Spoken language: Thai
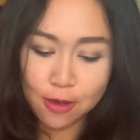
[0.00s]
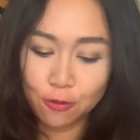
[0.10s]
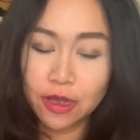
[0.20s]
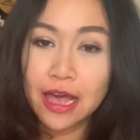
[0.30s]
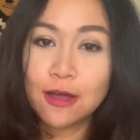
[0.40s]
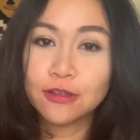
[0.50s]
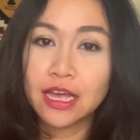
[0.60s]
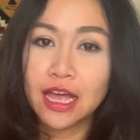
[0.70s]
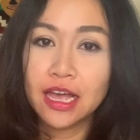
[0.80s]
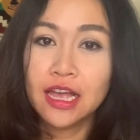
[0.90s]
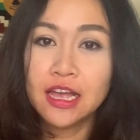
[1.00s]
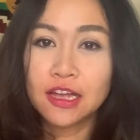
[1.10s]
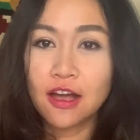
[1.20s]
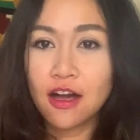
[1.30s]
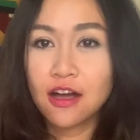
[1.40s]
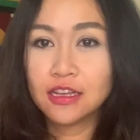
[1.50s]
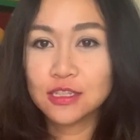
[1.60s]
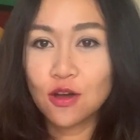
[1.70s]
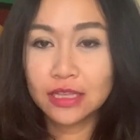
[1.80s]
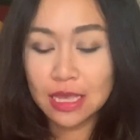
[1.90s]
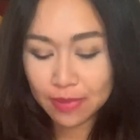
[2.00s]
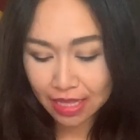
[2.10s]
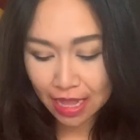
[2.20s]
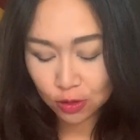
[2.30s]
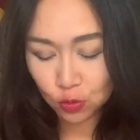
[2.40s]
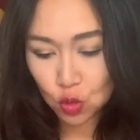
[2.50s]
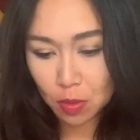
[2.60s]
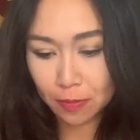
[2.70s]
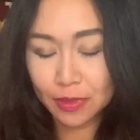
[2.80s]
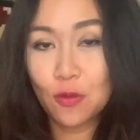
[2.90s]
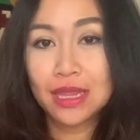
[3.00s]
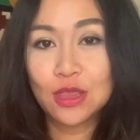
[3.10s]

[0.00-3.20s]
569นะคะก็ช่องนี้เป็นการดูดวงแบบตะวัน